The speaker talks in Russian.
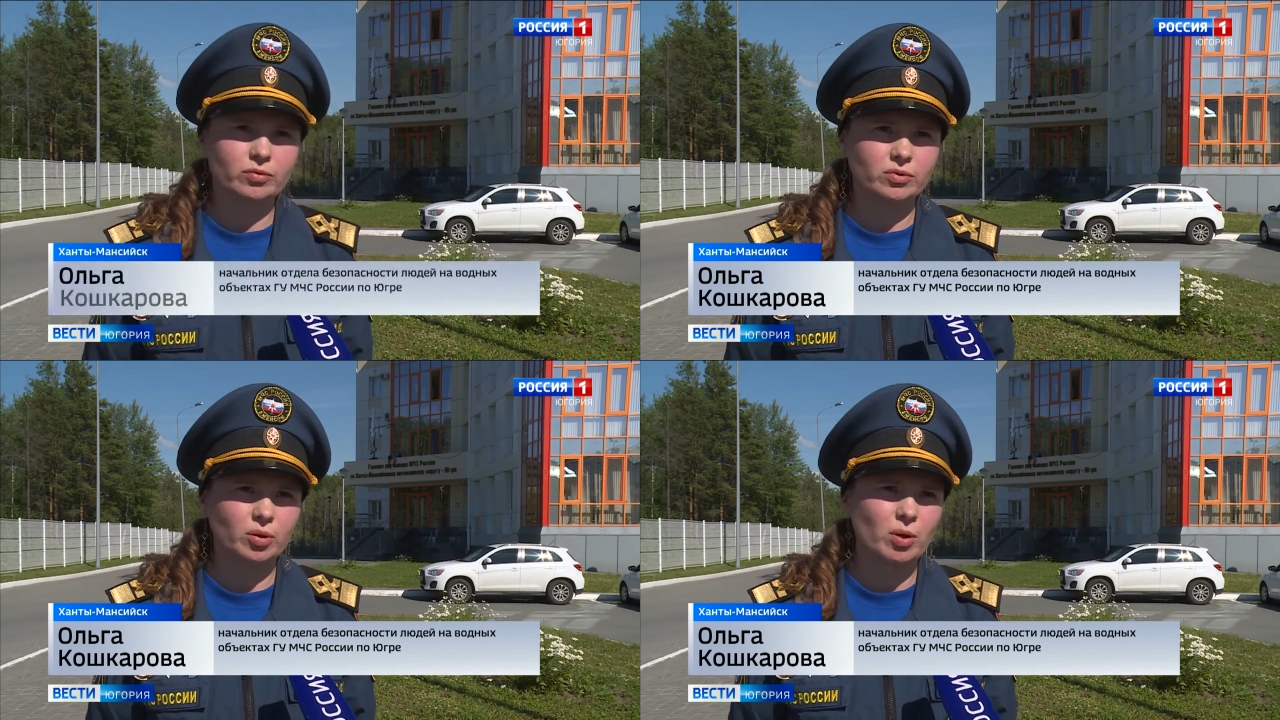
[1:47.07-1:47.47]

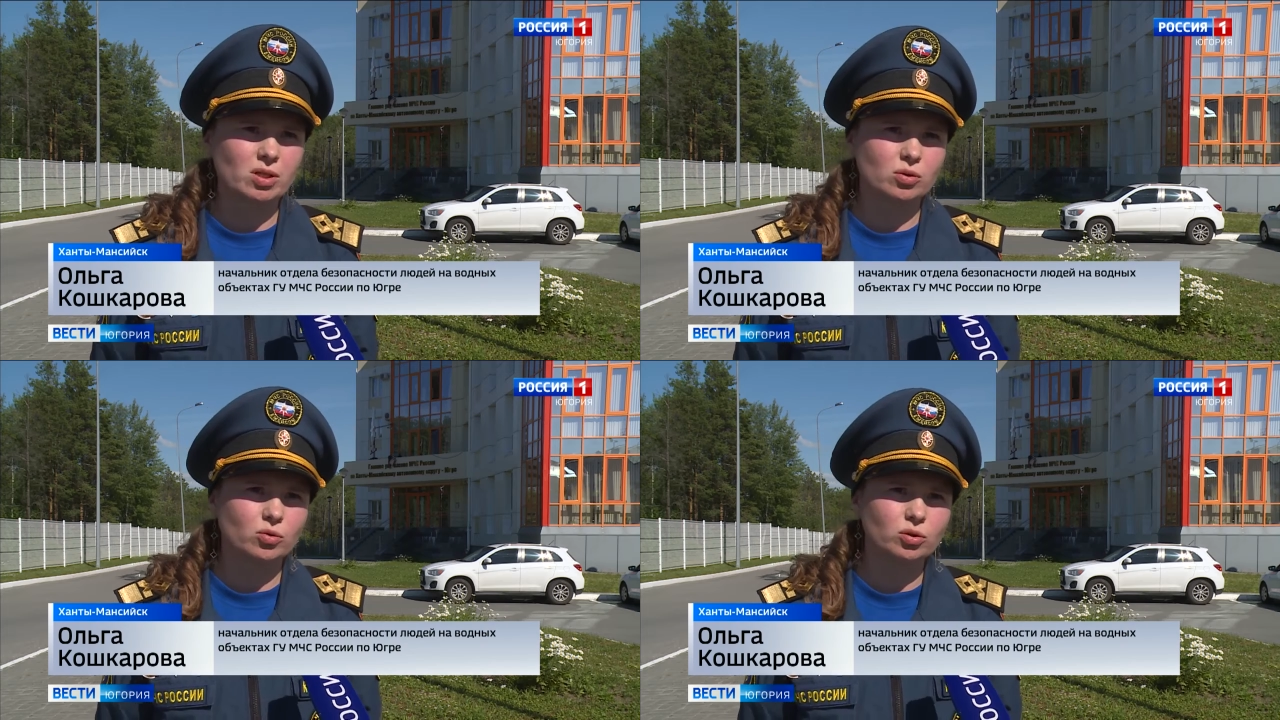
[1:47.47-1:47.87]
на
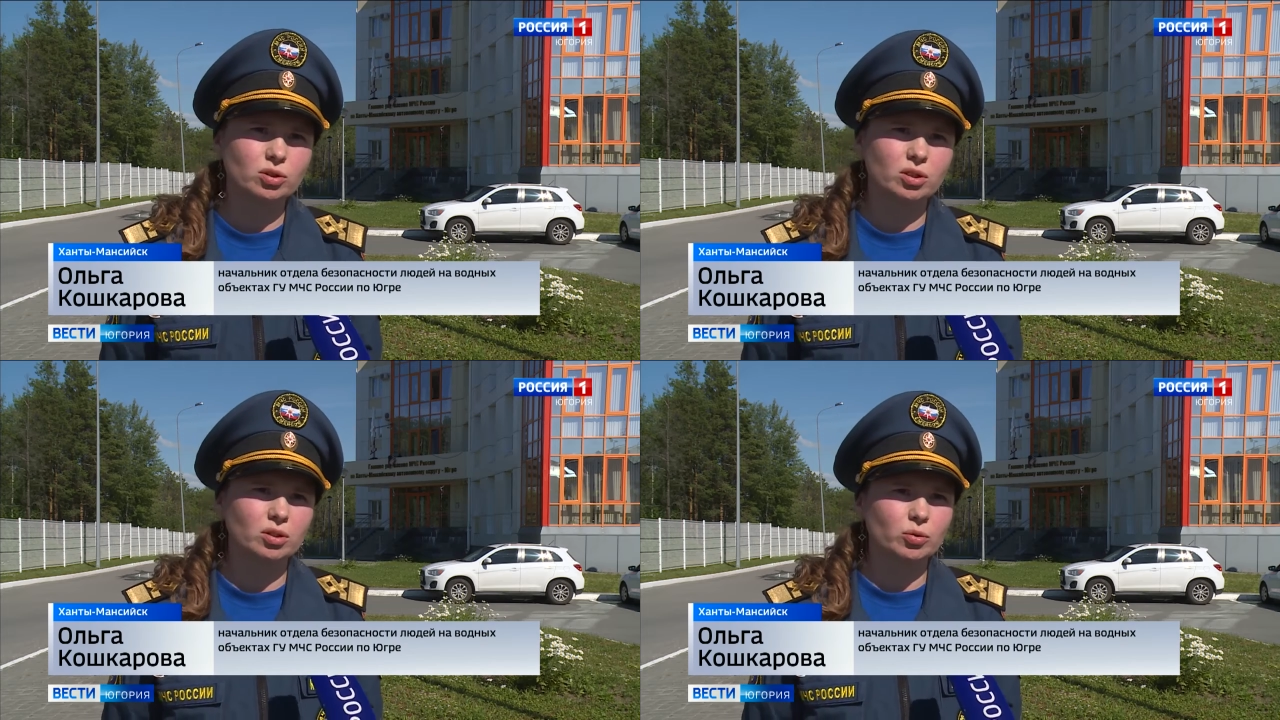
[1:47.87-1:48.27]
базах
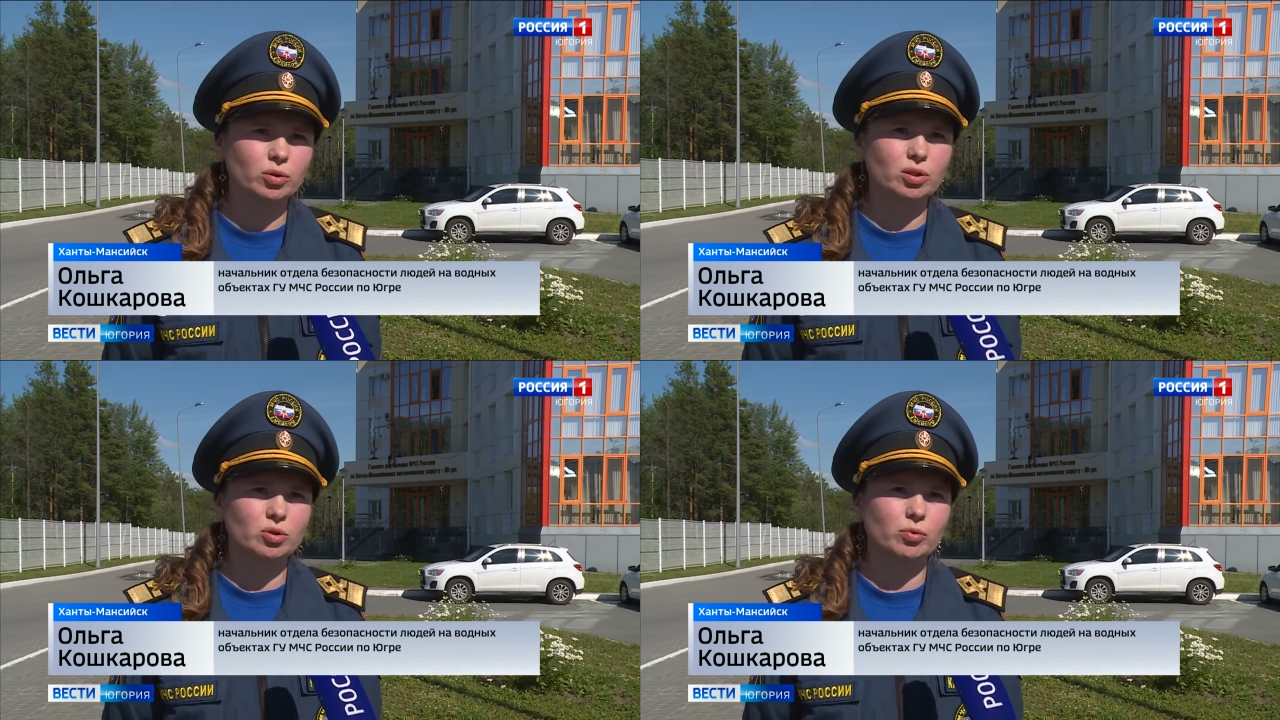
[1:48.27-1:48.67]
отдыха,
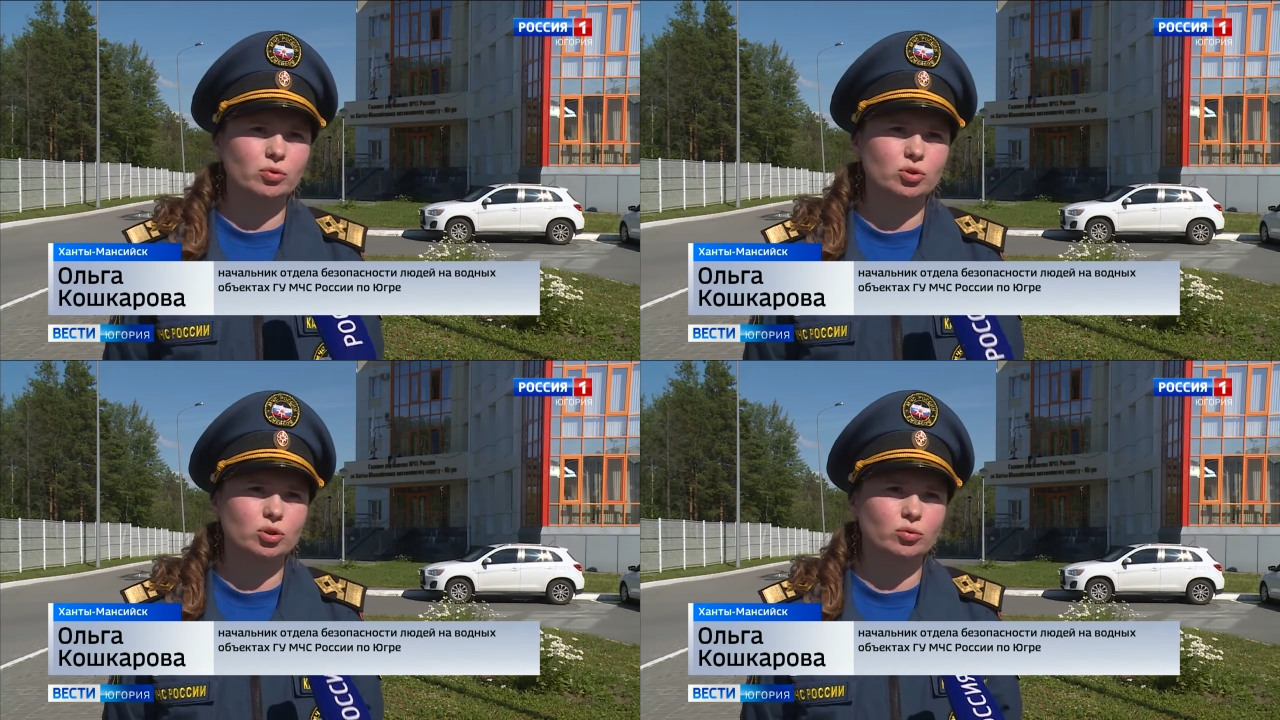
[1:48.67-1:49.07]
которые
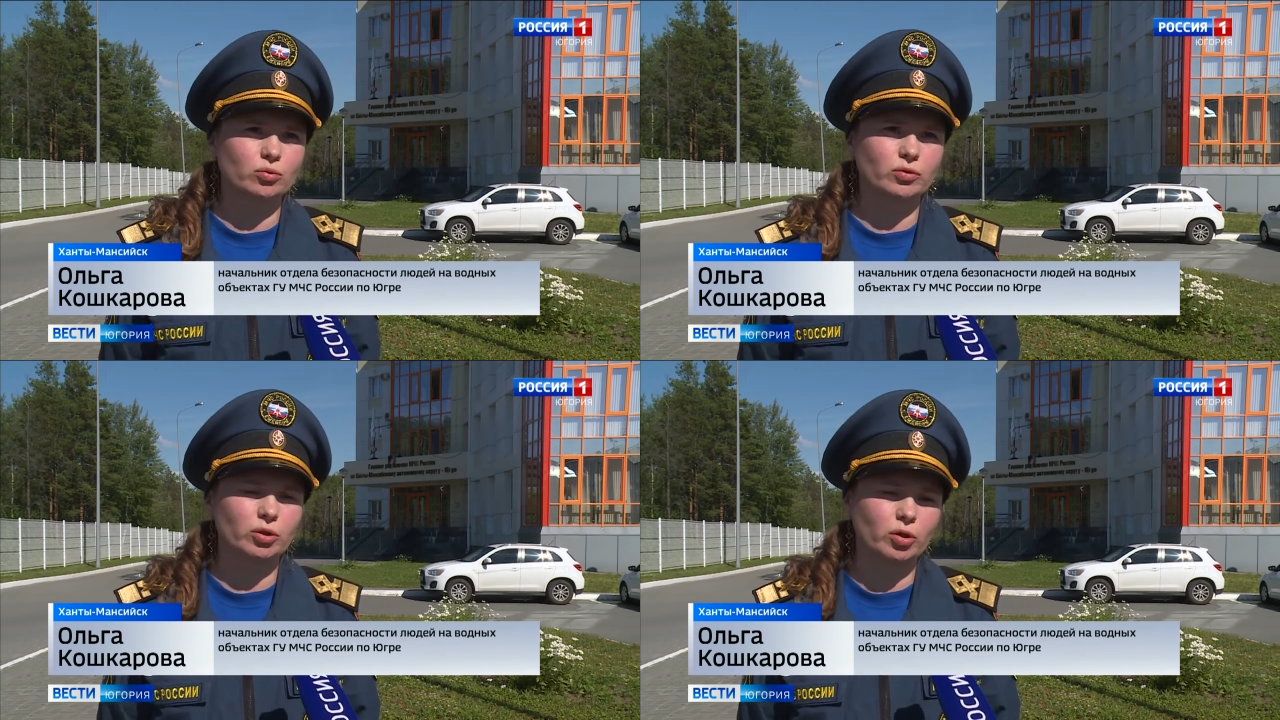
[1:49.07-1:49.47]
расположены у
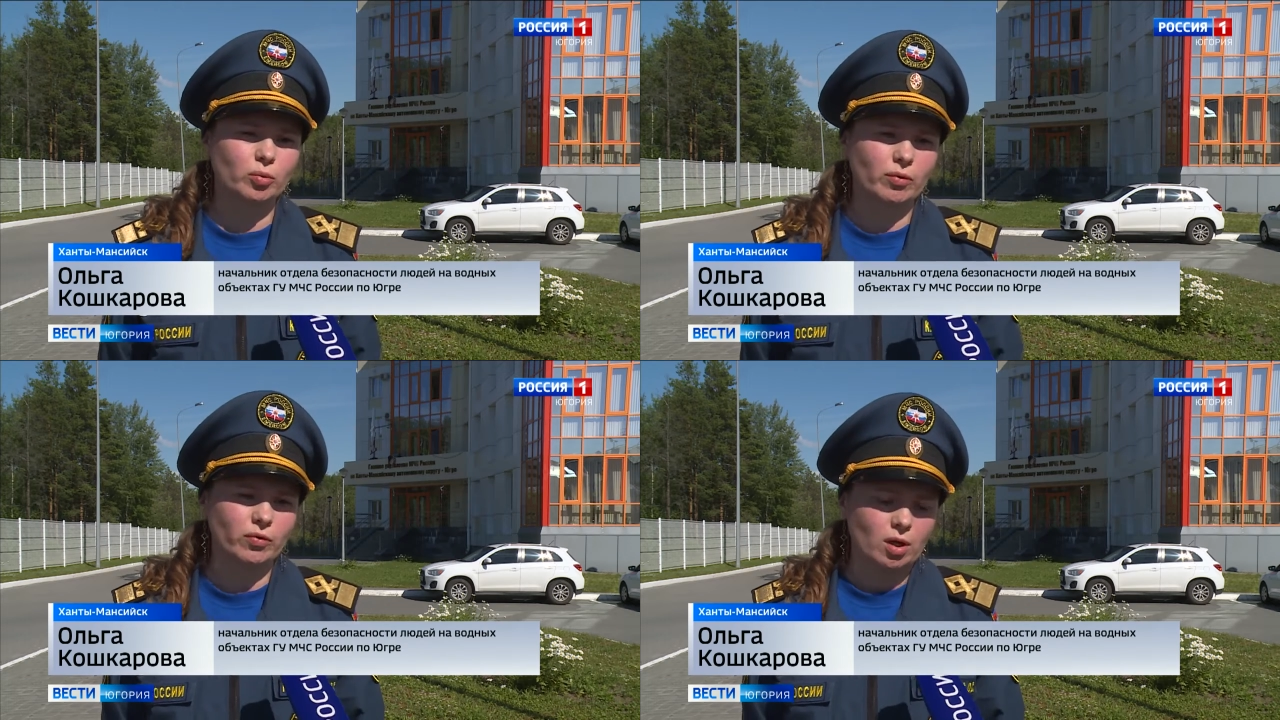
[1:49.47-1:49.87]

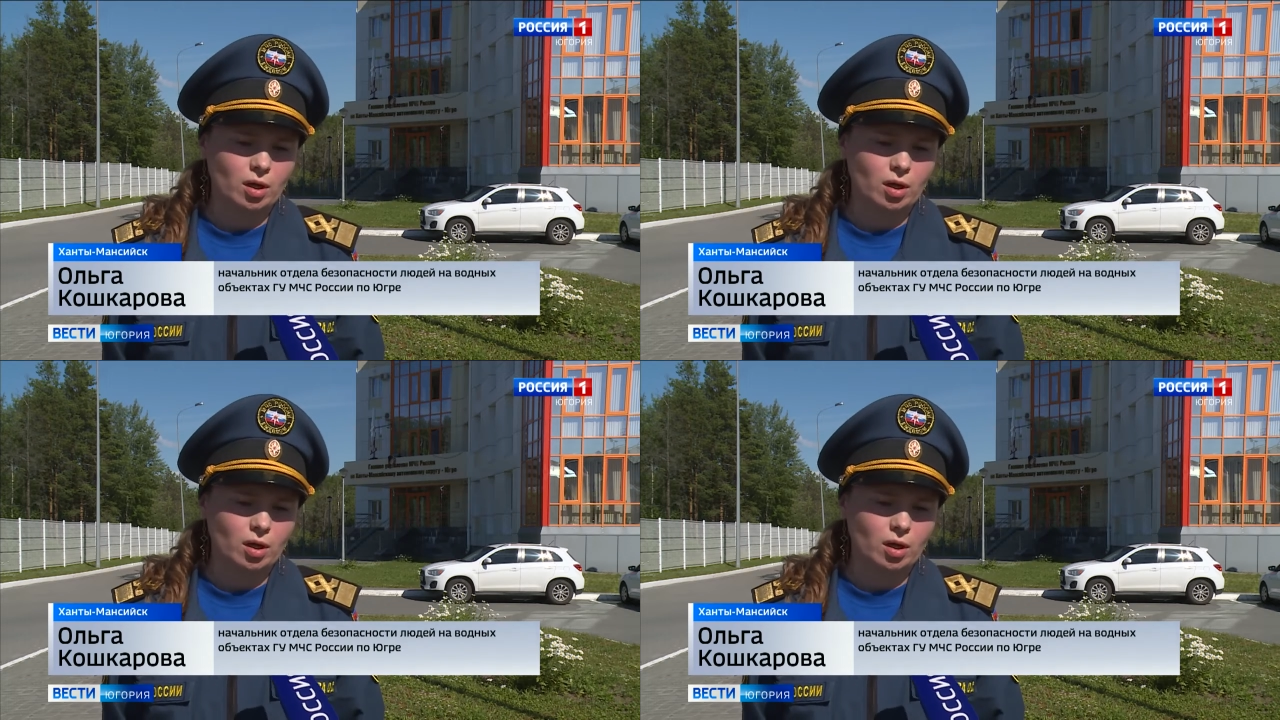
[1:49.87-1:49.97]
водоемов.